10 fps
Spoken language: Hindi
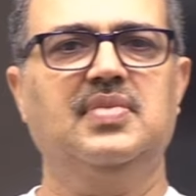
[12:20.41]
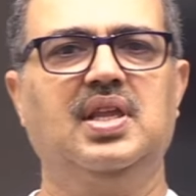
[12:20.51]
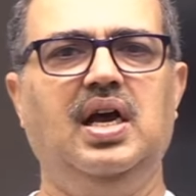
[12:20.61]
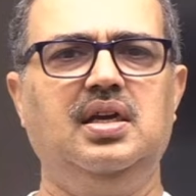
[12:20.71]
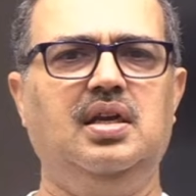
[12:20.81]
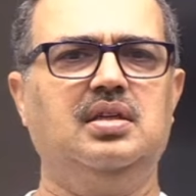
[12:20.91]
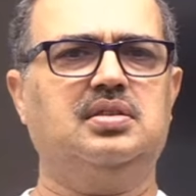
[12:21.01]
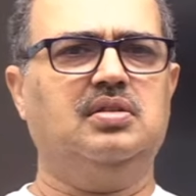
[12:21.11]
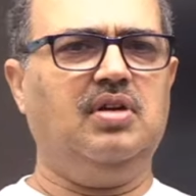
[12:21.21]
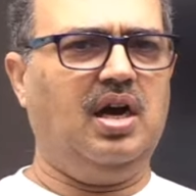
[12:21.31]
अगला
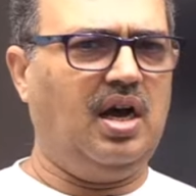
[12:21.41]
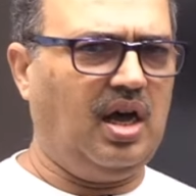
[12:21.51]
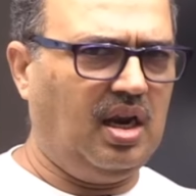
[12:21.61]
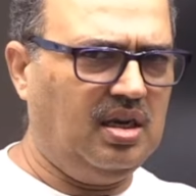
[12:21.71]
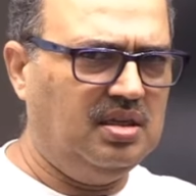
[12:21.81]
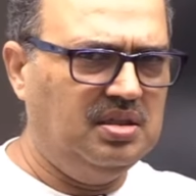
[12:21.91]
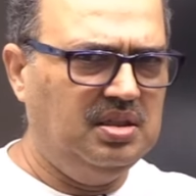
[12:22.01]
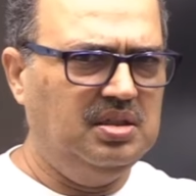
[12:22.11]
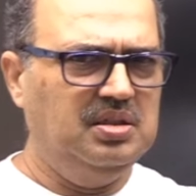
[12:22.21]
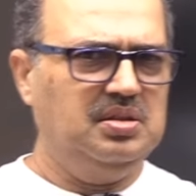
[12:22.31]
सवाल
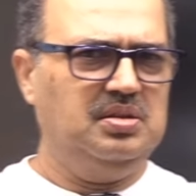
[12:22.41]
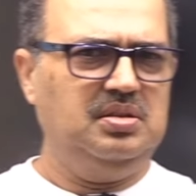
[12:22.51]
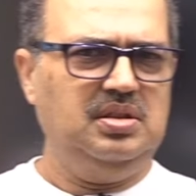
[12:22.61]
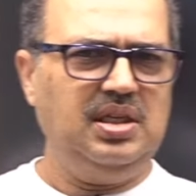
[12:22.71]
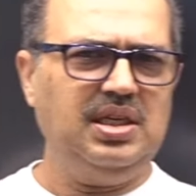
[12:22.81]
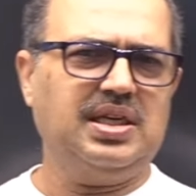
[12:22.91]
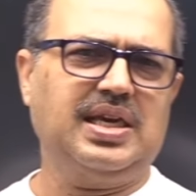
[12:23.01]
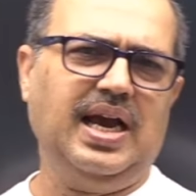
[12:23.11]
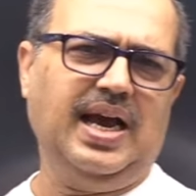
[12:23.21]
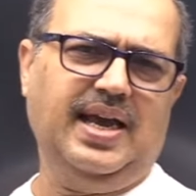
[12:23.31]
देखिए
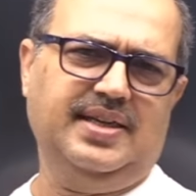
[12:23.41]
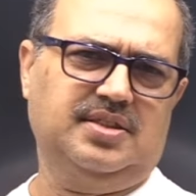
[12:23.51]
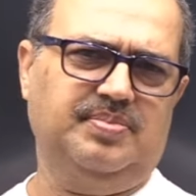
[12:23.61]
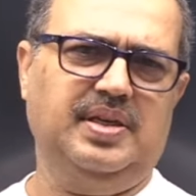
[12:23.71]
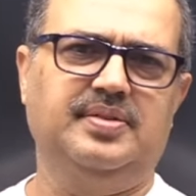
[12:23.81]
क्या है इसमें